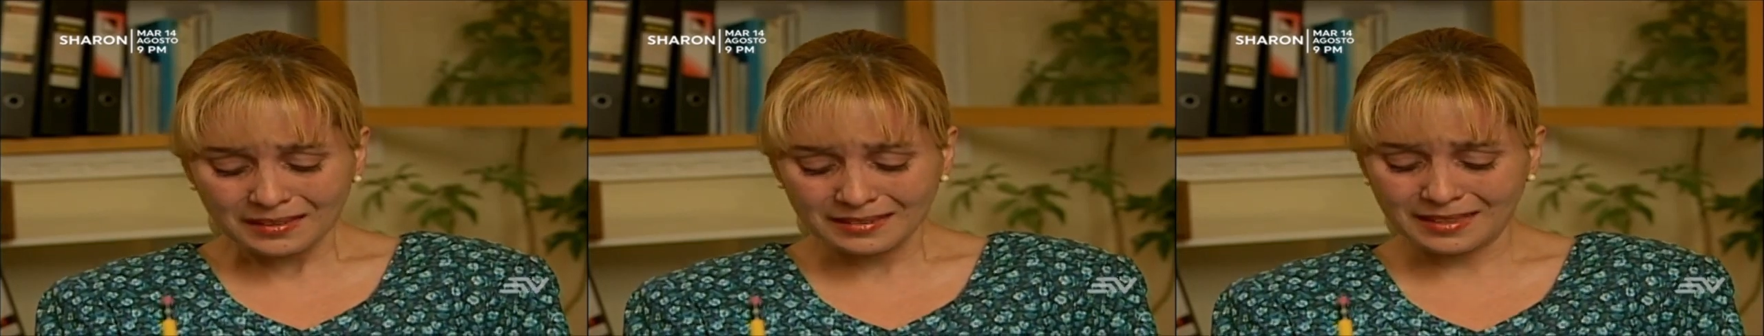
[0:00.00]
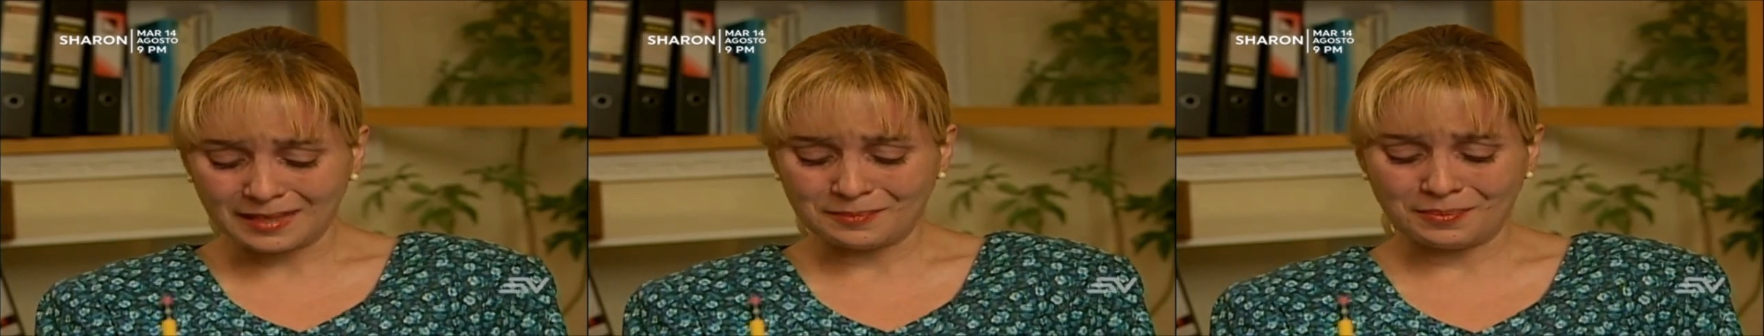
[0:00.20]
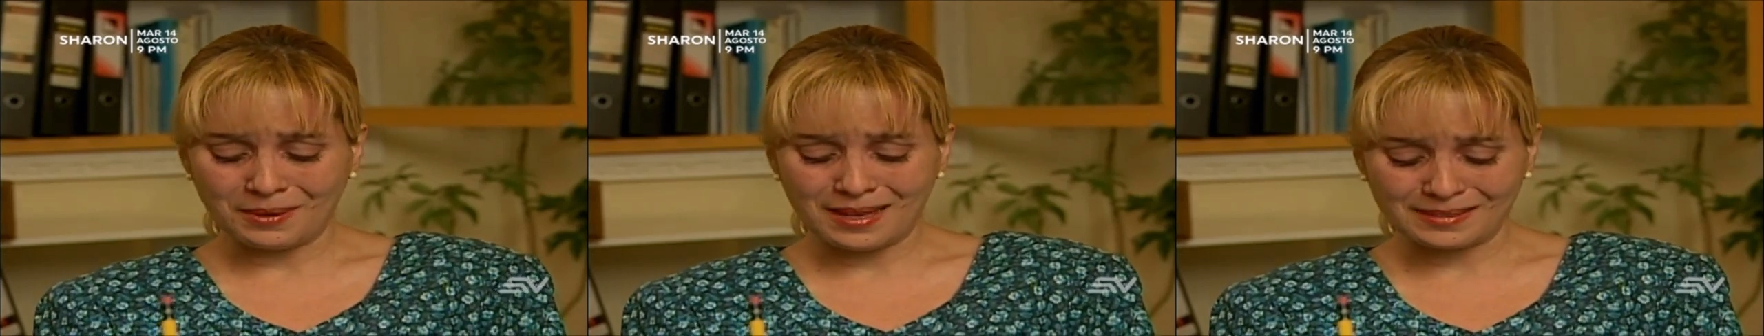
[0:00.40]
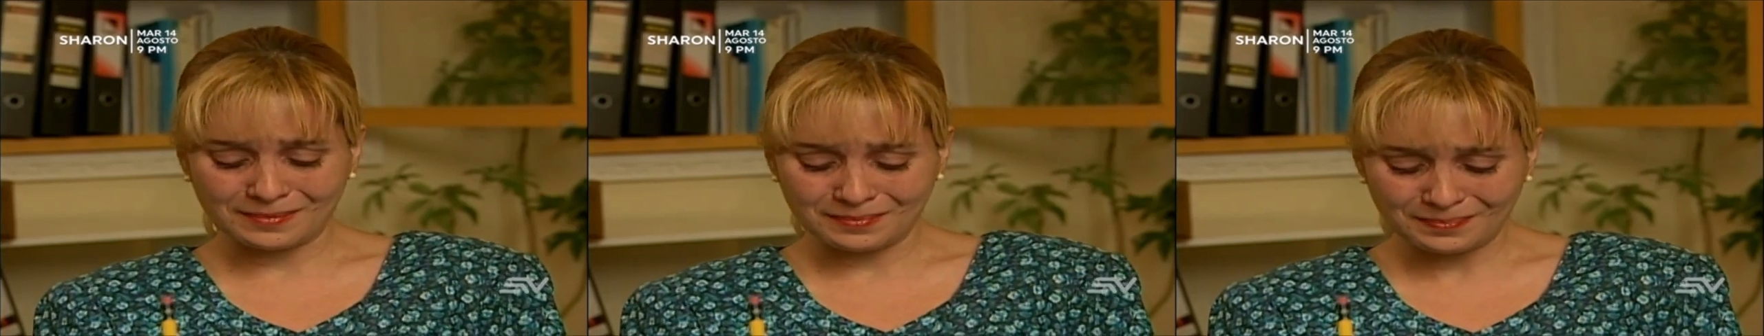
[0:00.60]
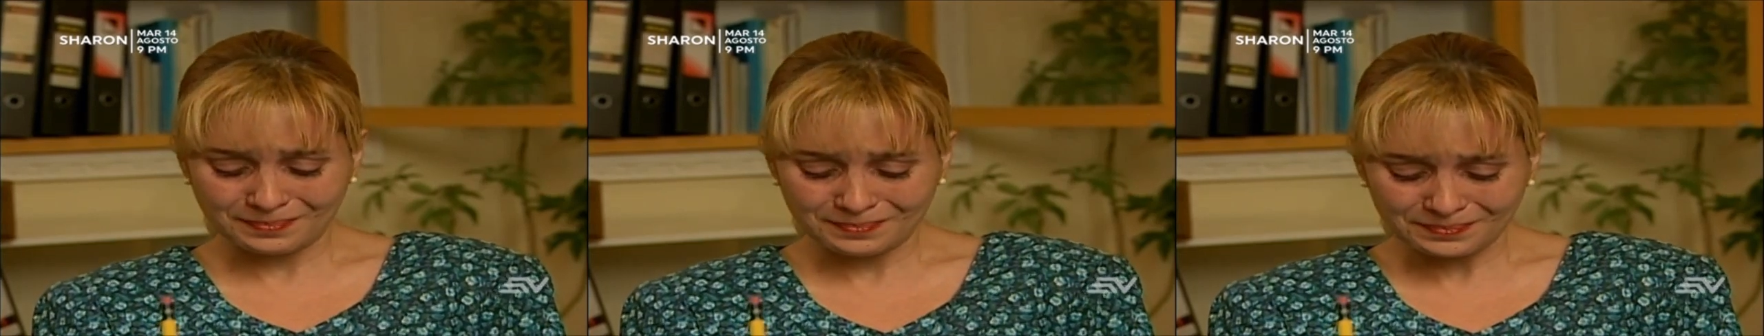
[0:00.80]
Después,
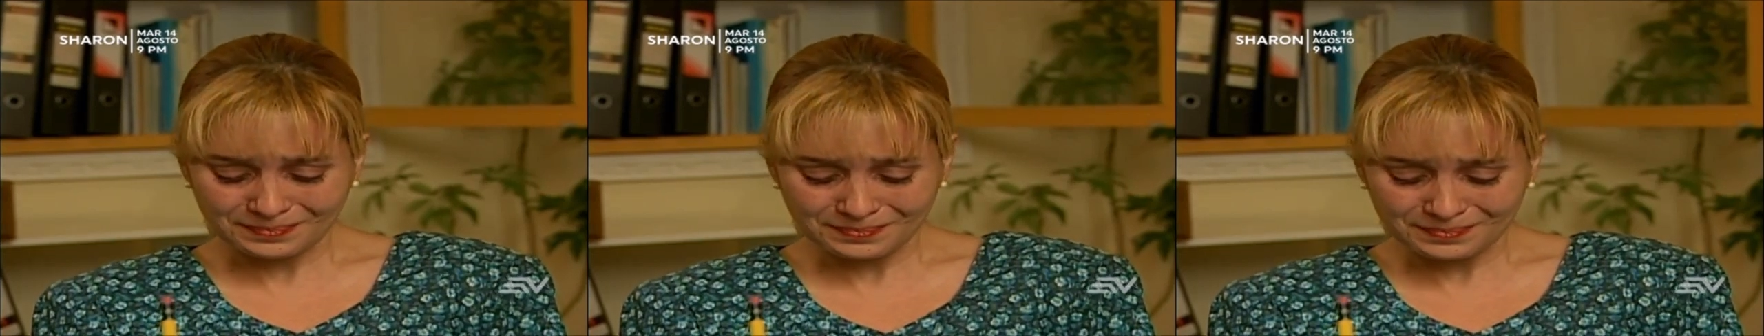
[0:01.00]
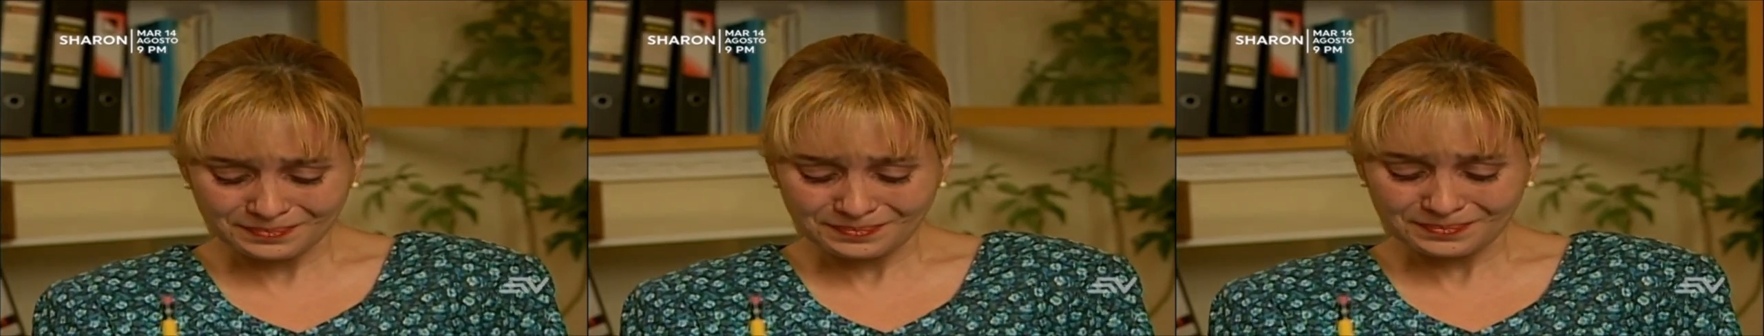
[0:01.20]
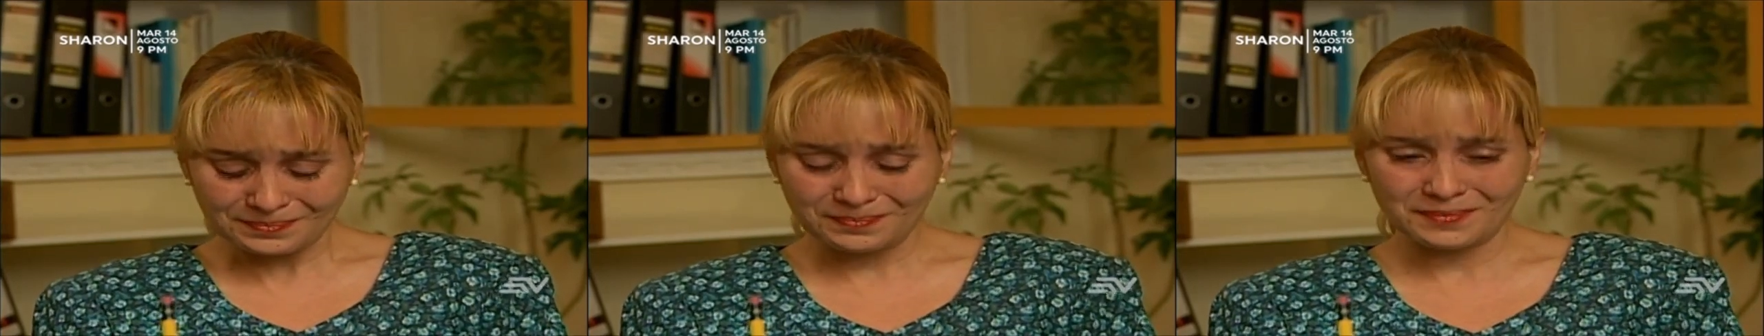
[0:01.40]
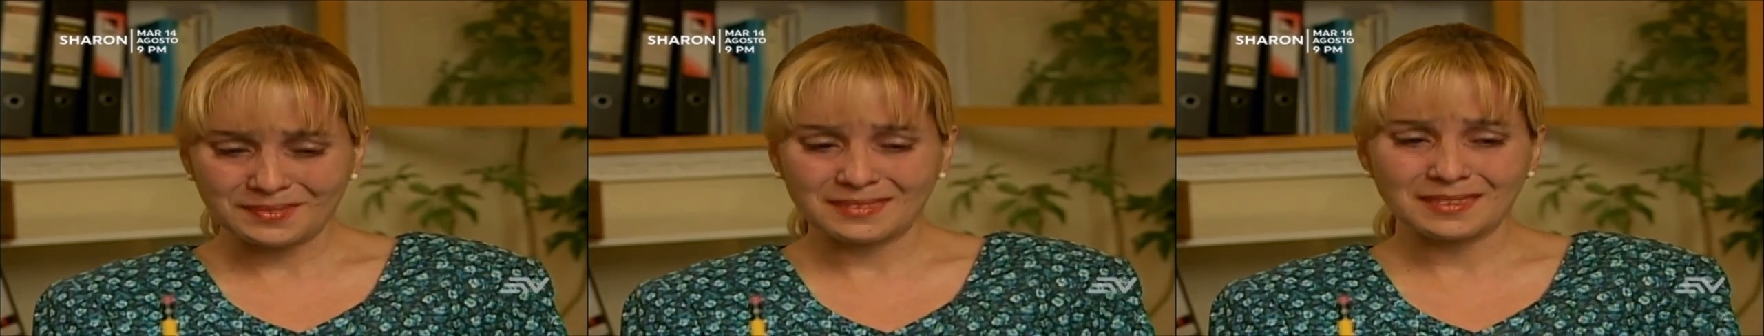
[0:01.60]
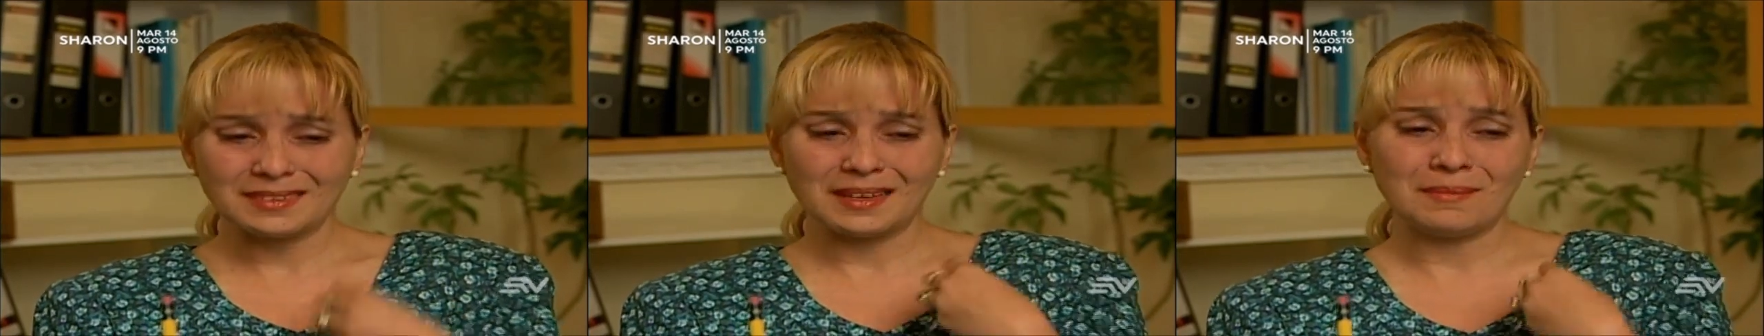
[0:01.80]

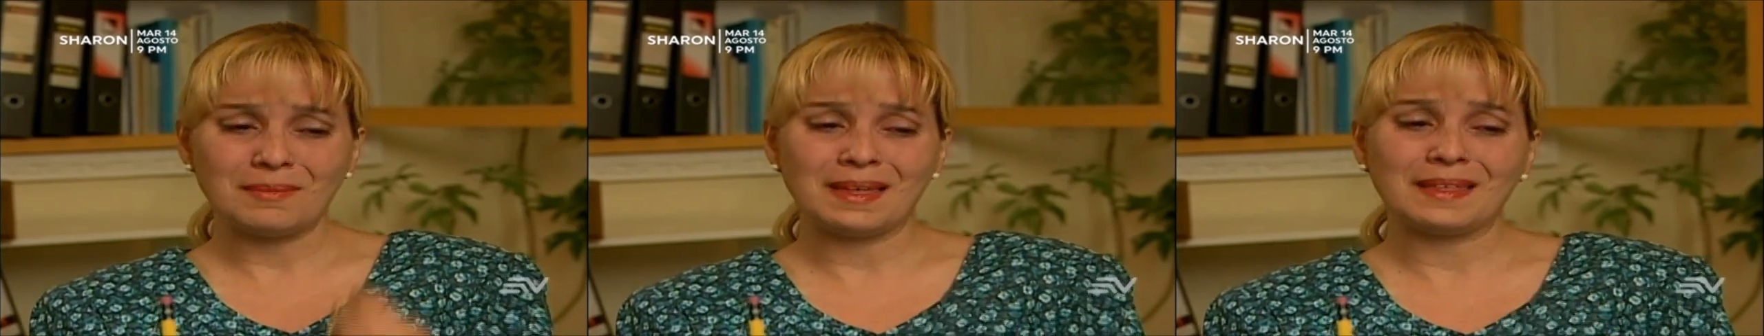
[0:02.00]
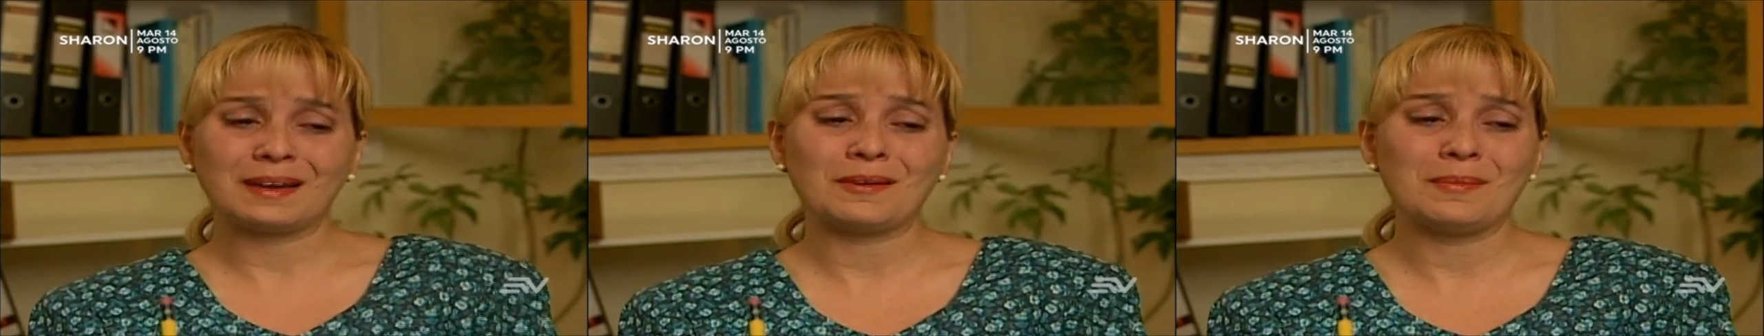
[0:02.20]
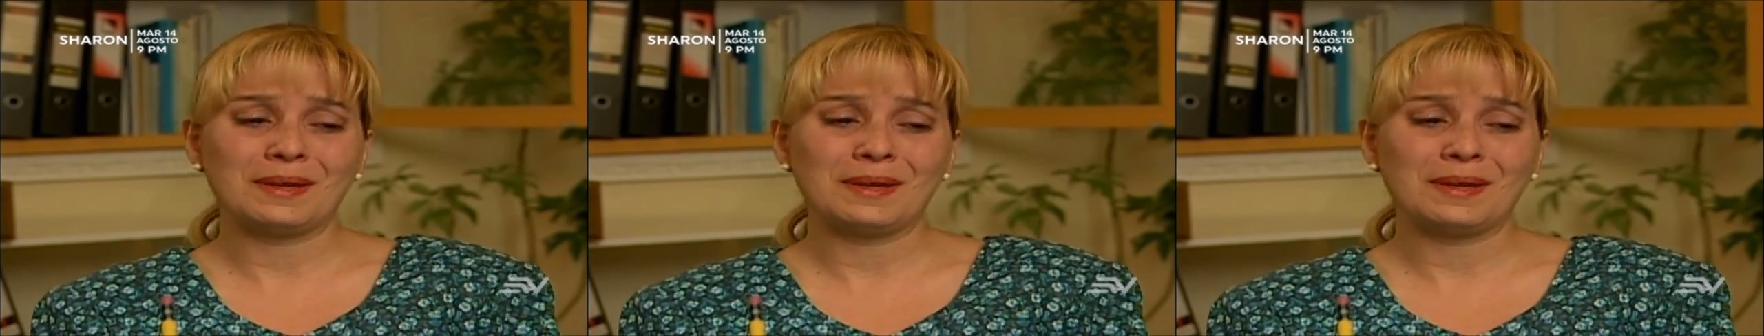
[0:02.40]
el médico